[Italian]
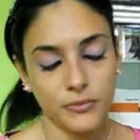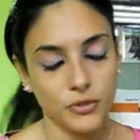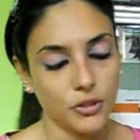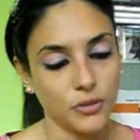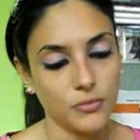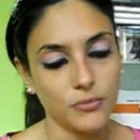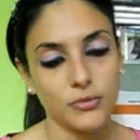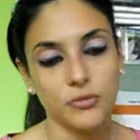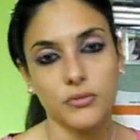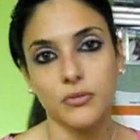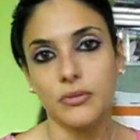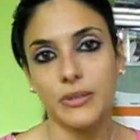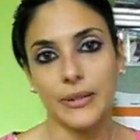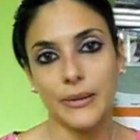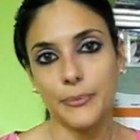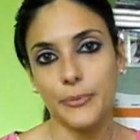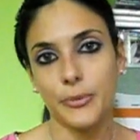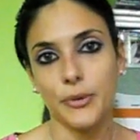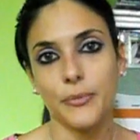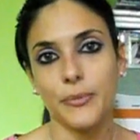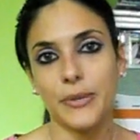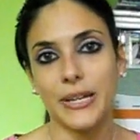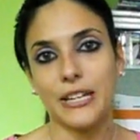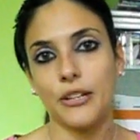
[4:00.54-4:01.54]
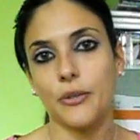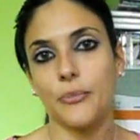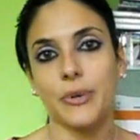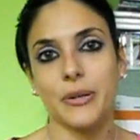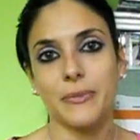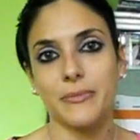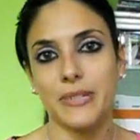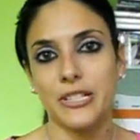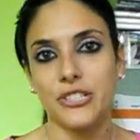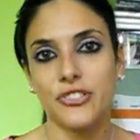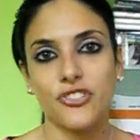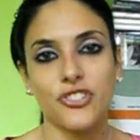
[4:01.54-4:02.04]
comunque più o meno
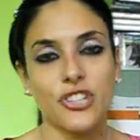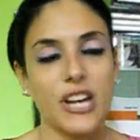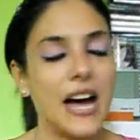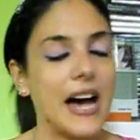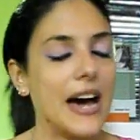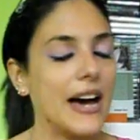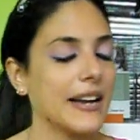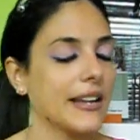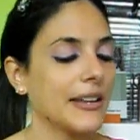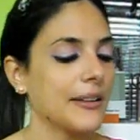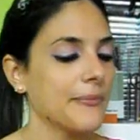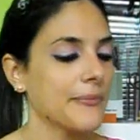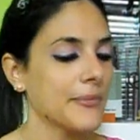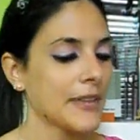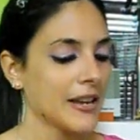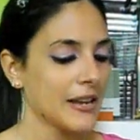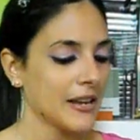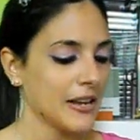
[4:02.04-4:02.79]
per mangiare